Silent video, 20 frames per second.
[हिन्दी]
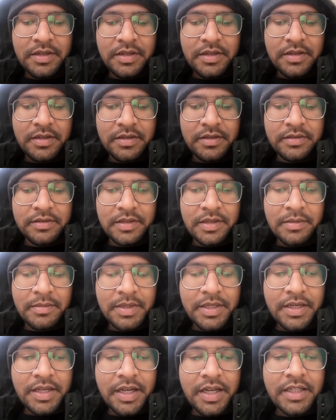आ,
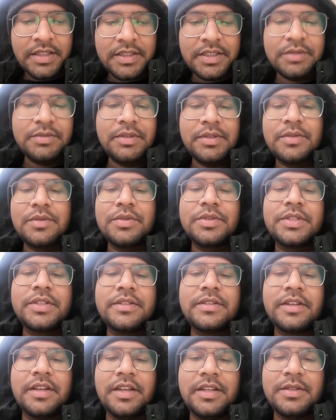हमारे आते हुए
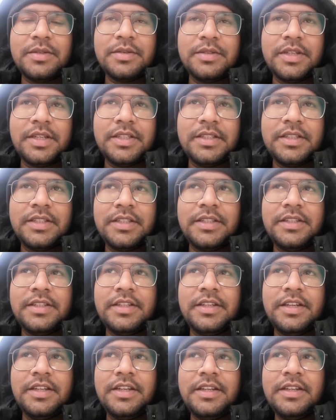क्वेश्चंस गलत हो जाते हैं
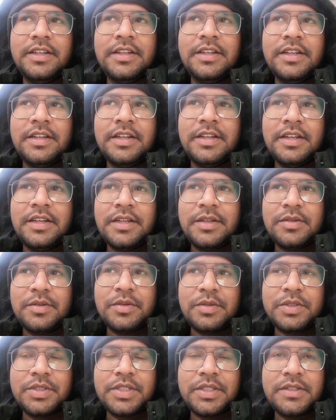है ना
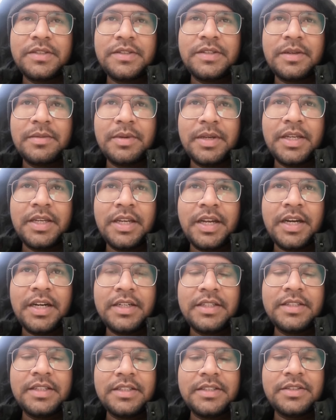क्वेश्चंस हमारे
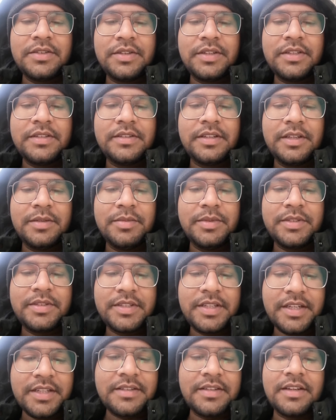आठ दस जो है सिली
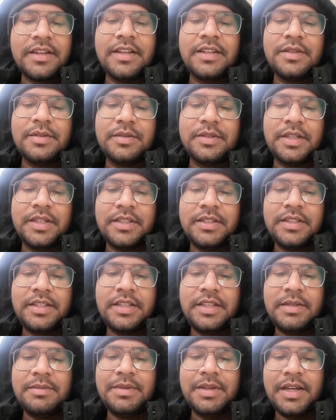मिस्टेक से गलत हो जाते
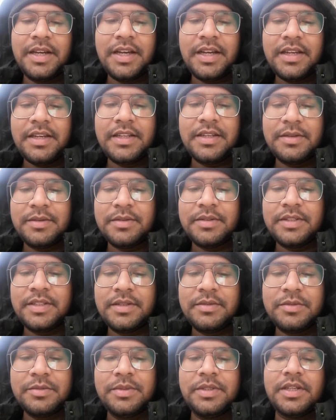हैं हमें आ रहे होते
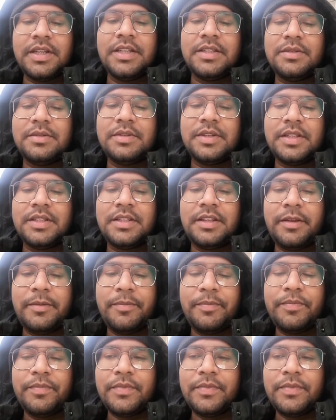हैं वो भी गलत हो जाते हैं